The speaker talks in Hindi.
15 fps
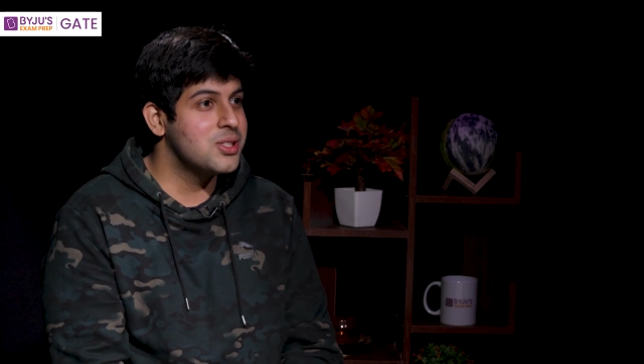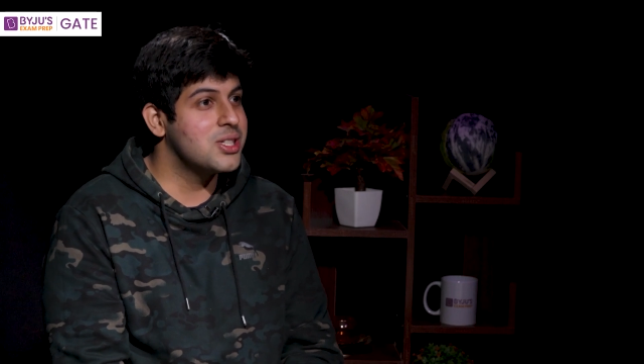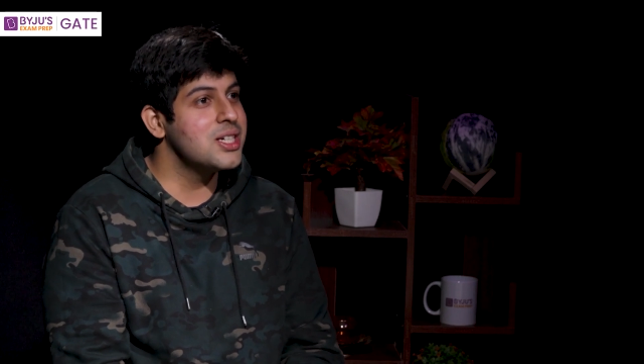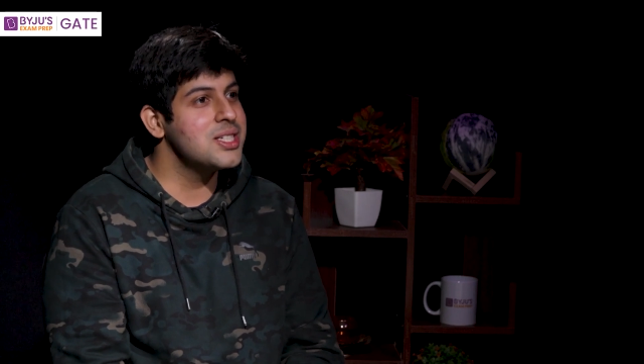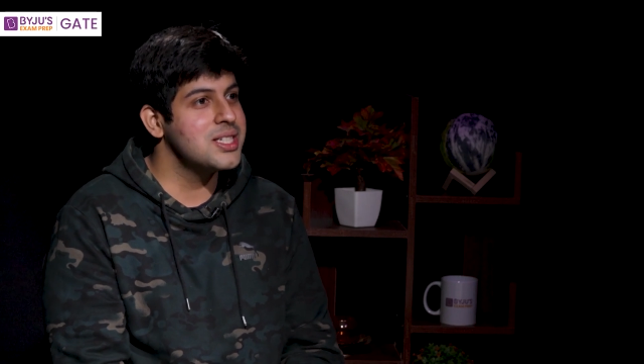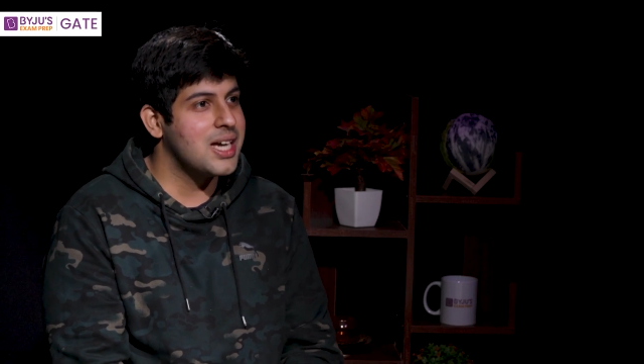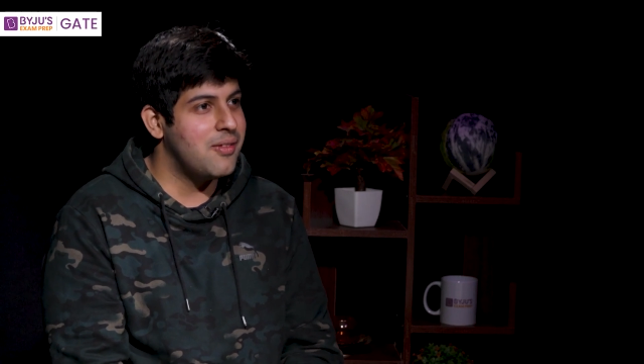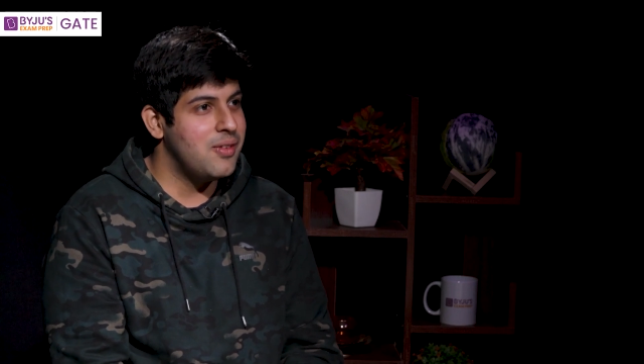
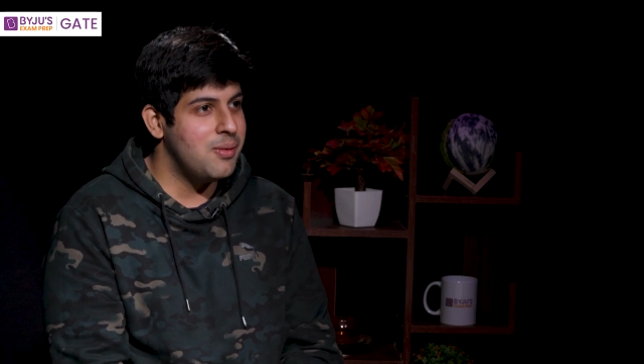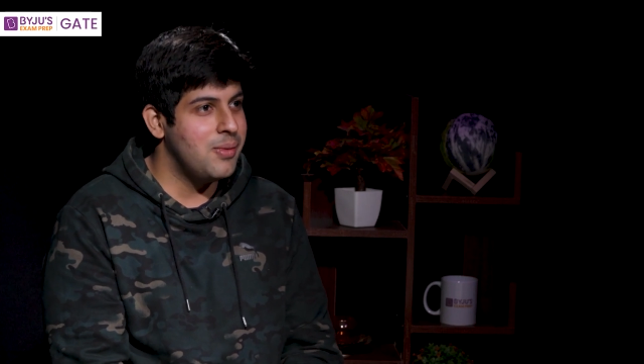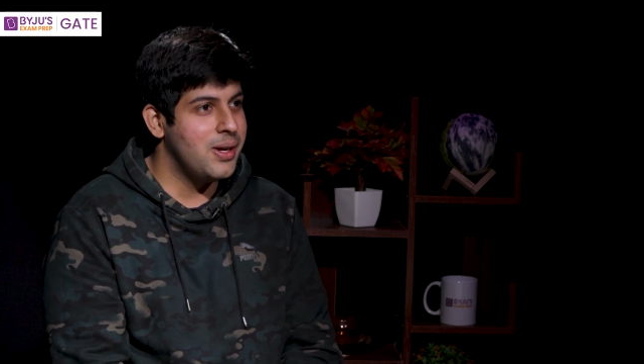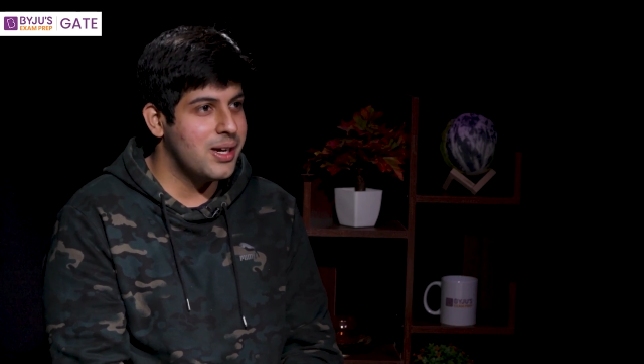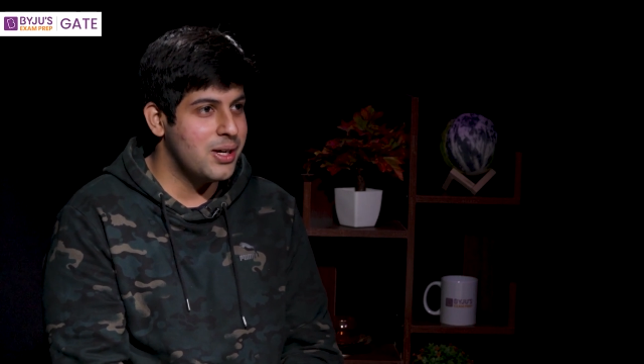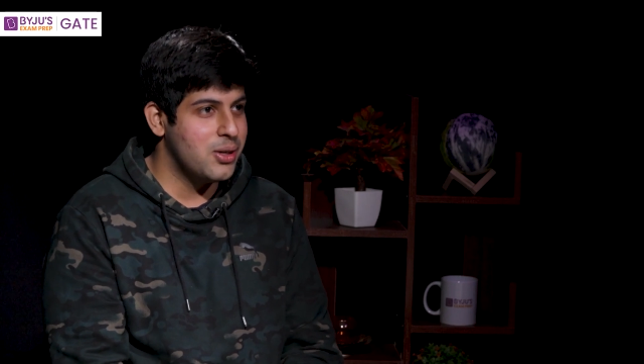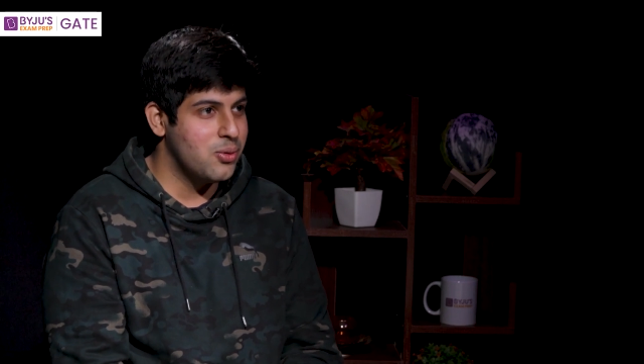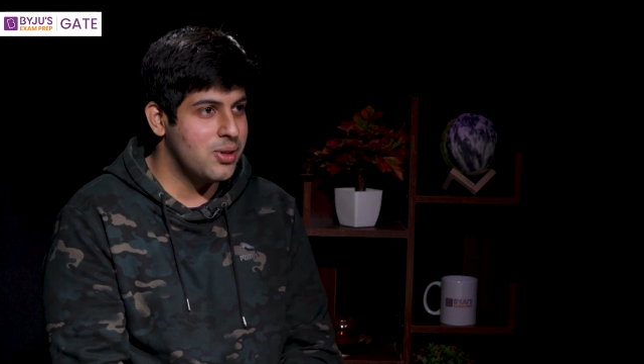जस्ट आई विल
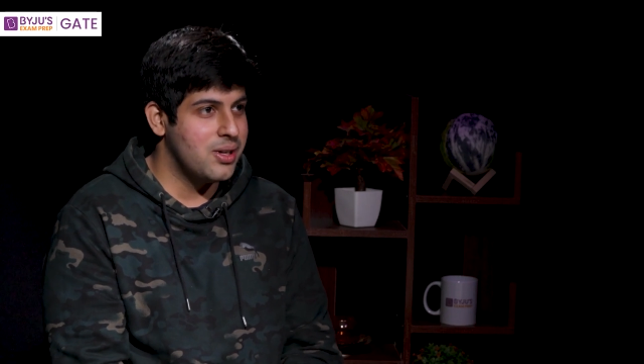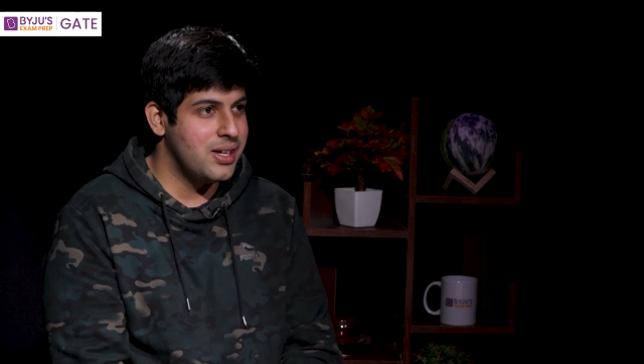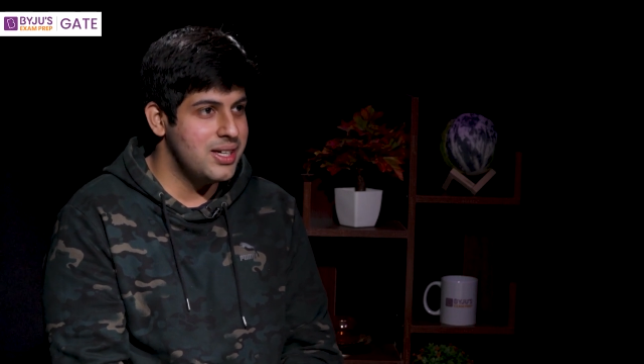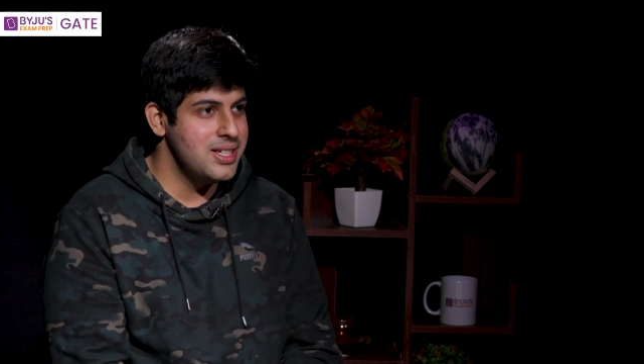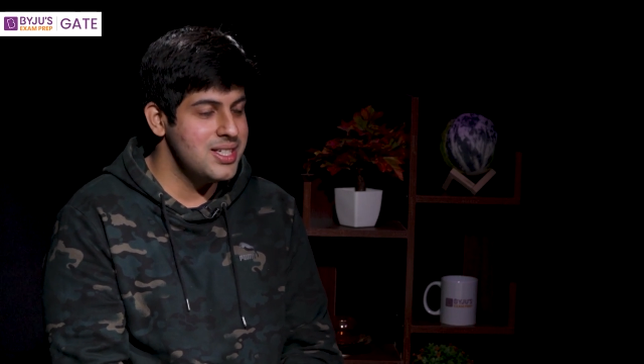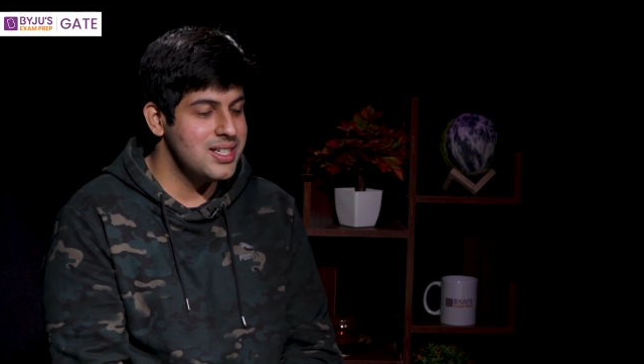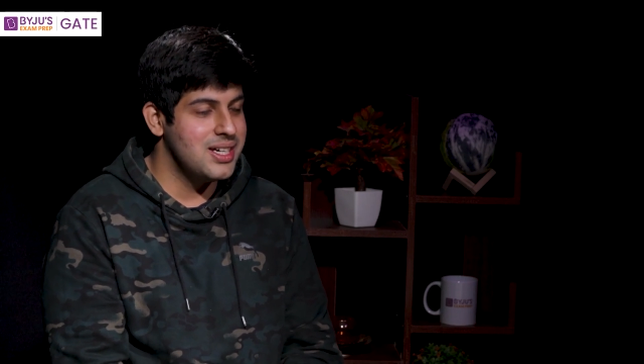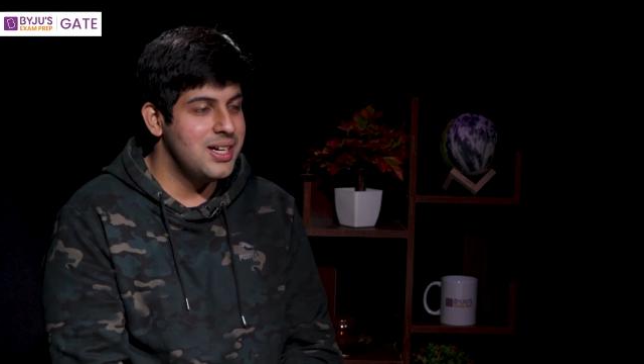मेक इट टू द
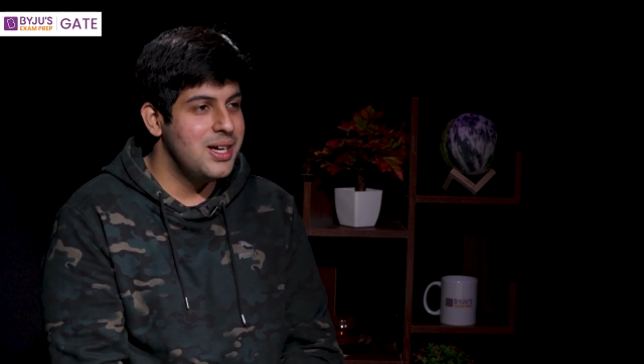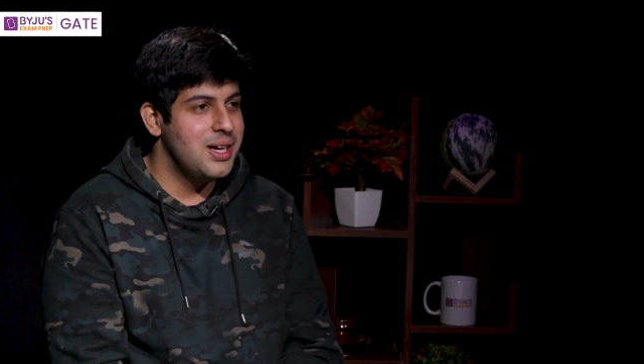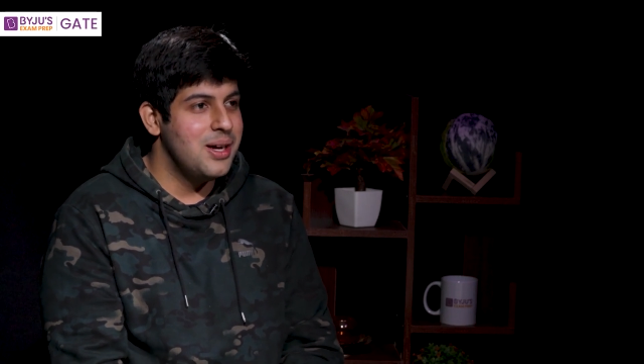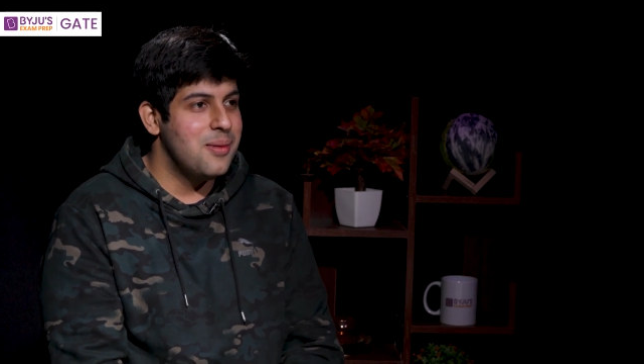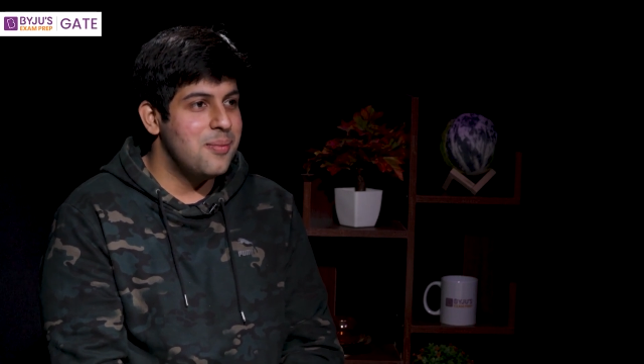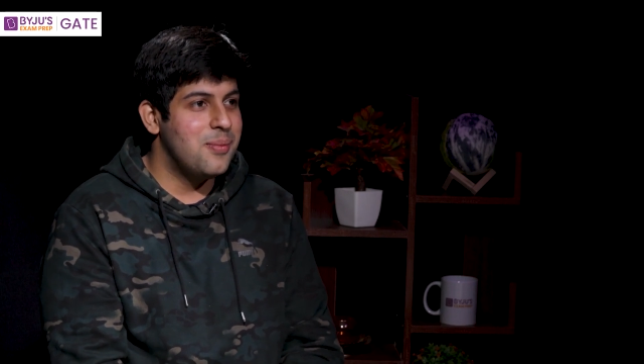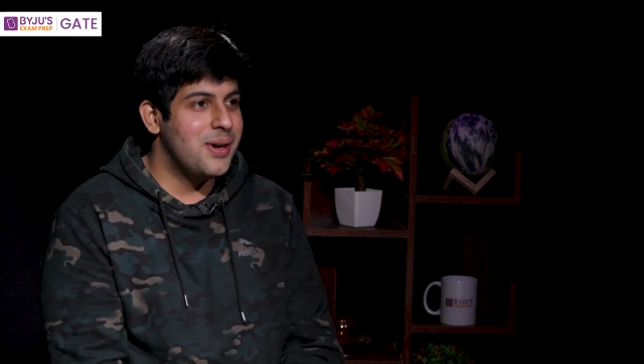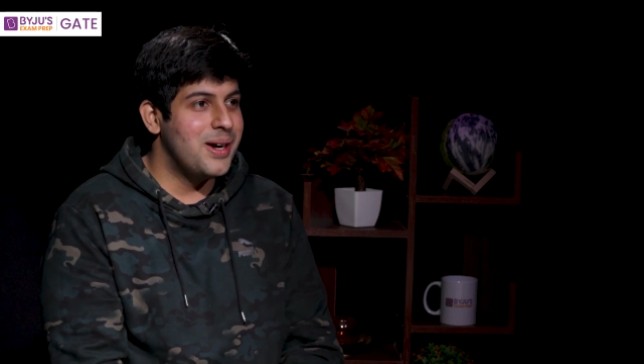लिस्ट
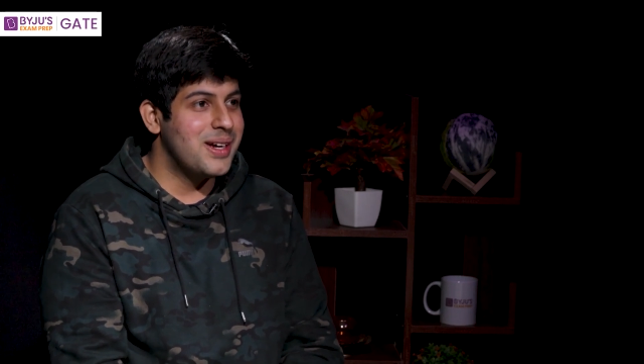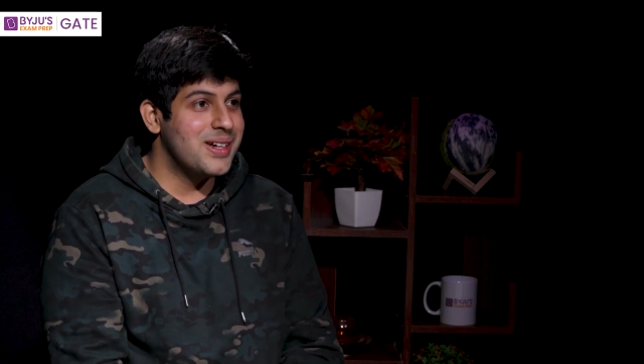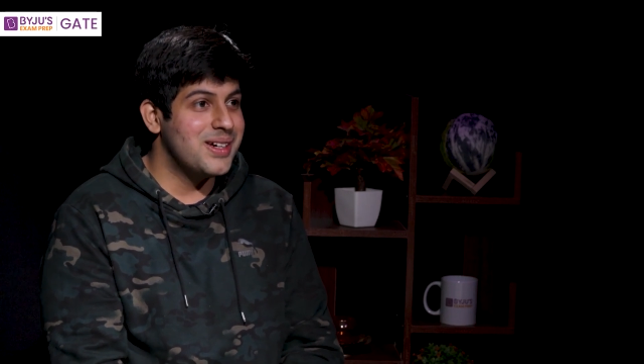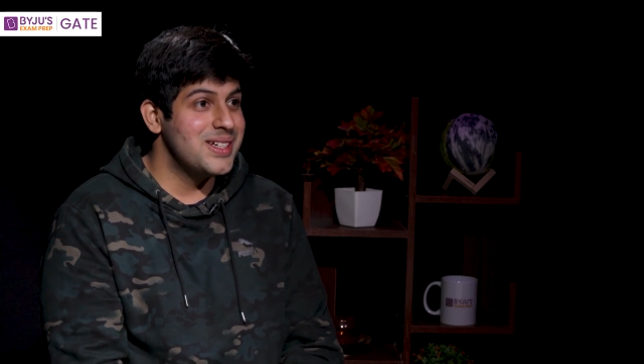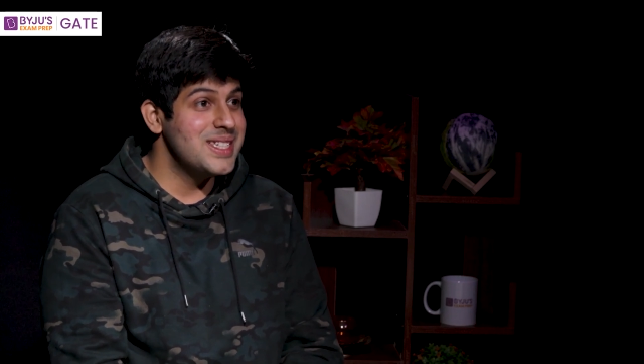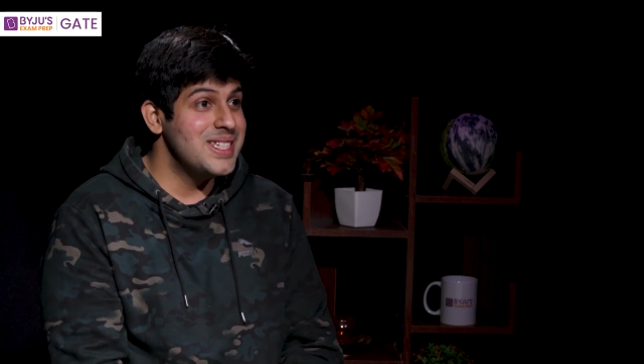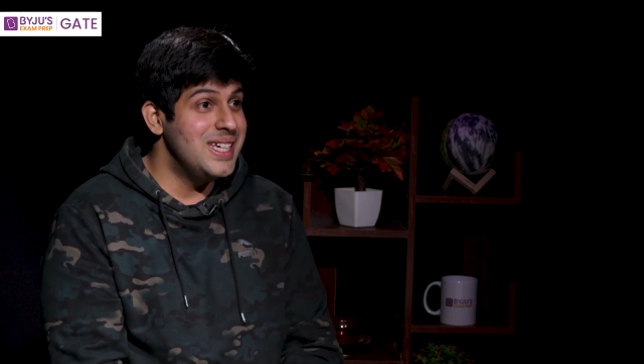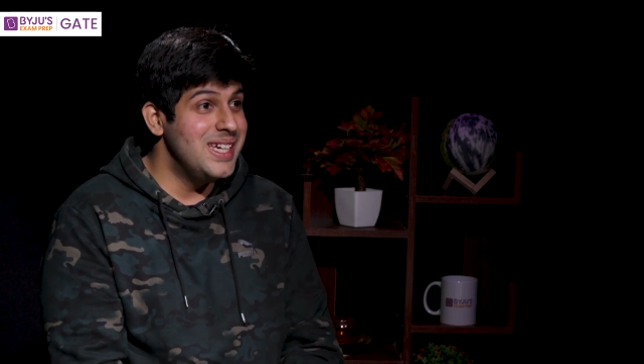बट
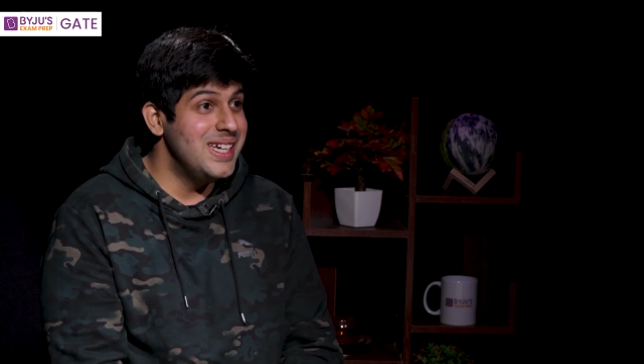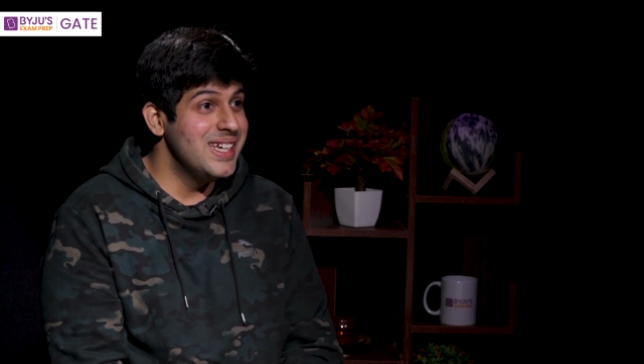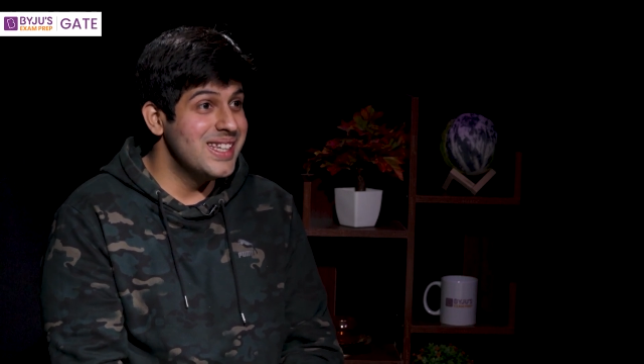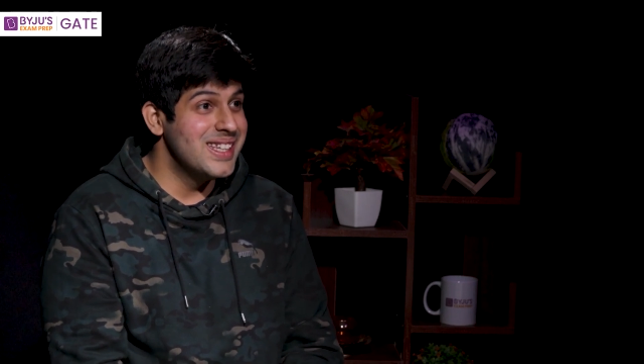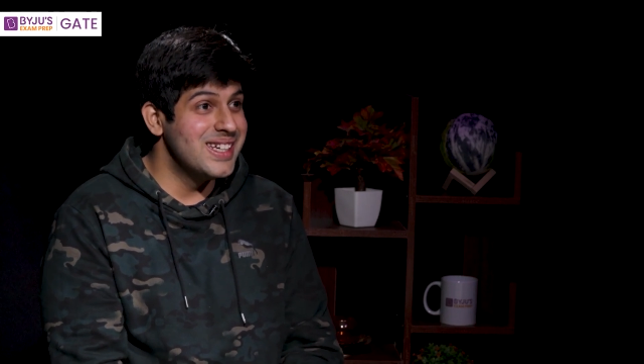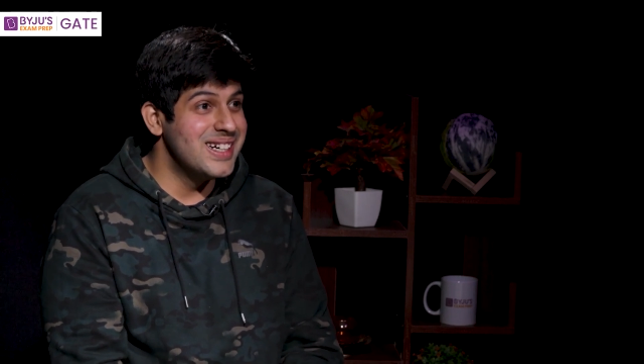सीइंग